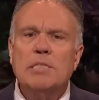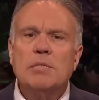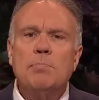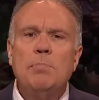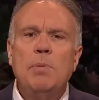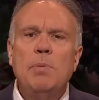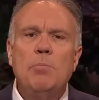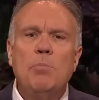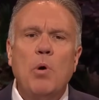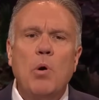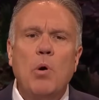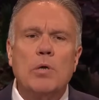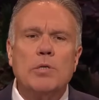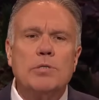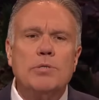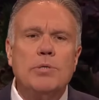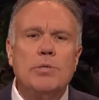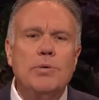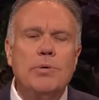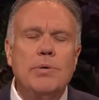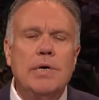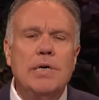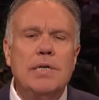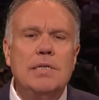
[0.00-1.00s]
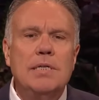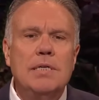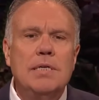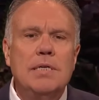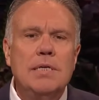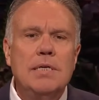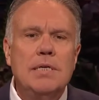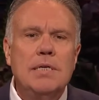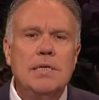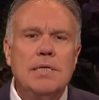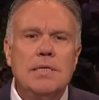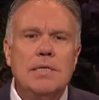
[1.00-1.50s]
Debe haber algo
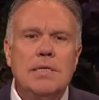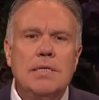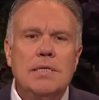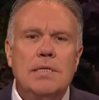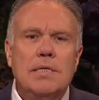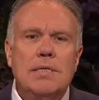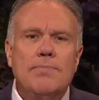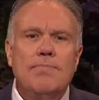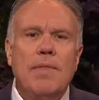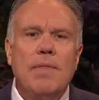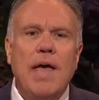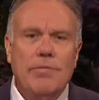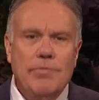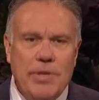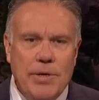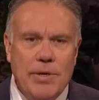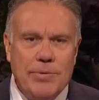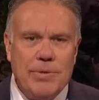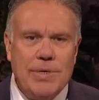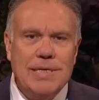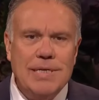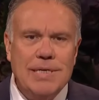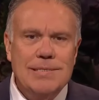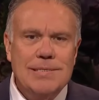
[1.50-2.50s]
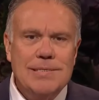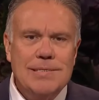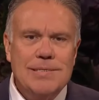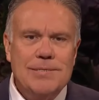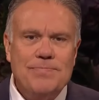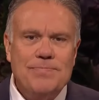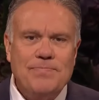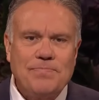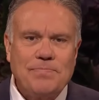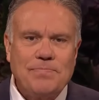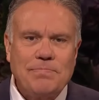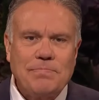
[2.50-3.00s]
más y lo
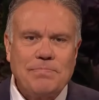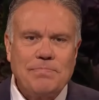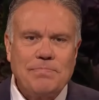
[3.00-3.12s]
hay.